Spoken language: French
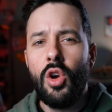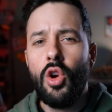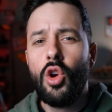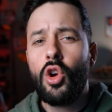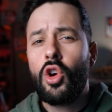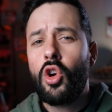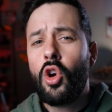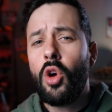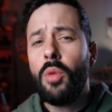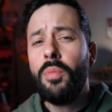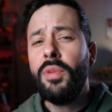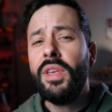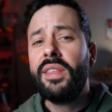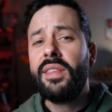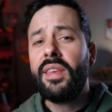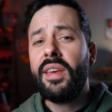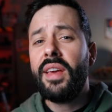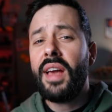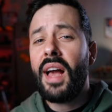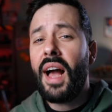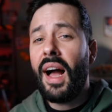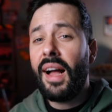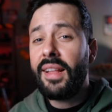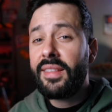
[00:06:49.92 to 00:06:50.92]
Le
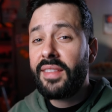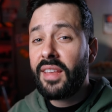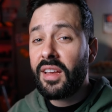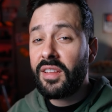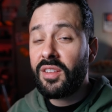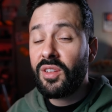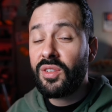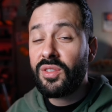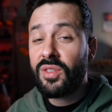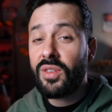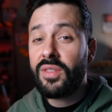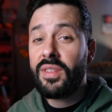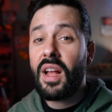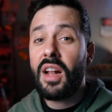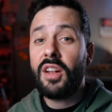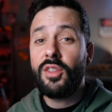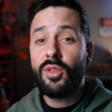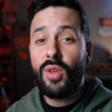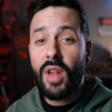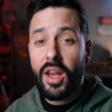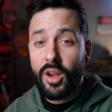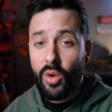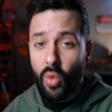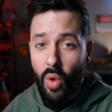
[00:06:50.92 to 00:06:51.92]
Comité international de
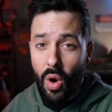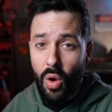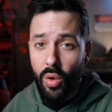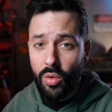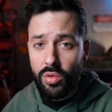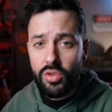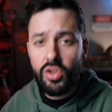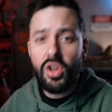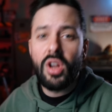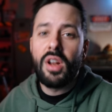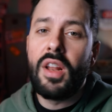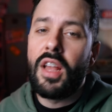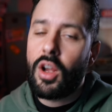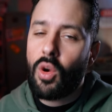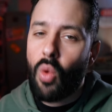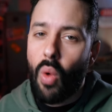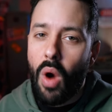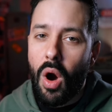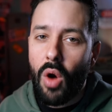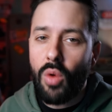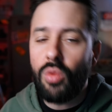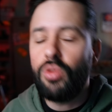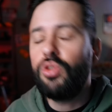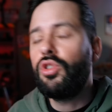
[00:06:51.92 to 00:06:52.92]
la Croix-Rouge, la
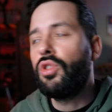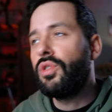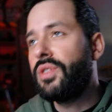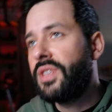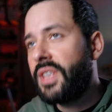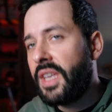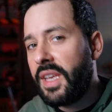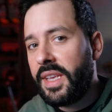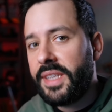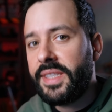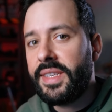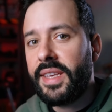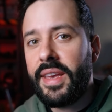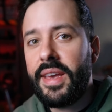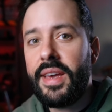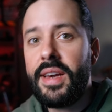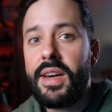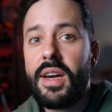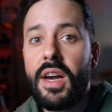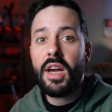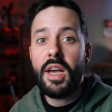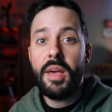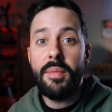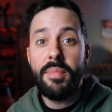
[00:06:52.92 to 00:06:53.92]
Croix-Rouge, le
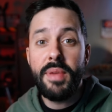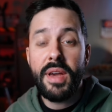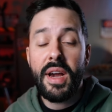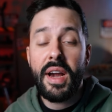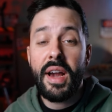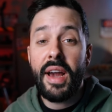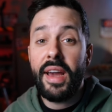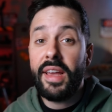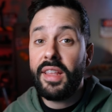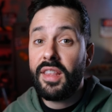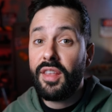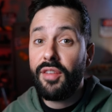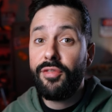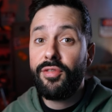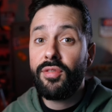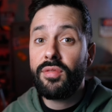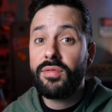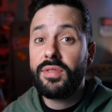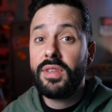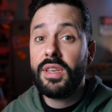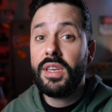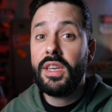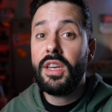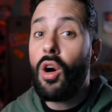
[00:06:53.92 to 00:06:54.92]
CICR, eh bien, a été
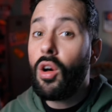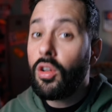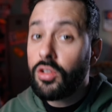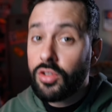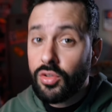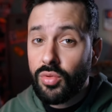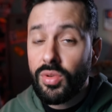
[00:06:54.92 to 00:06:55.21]
fondé en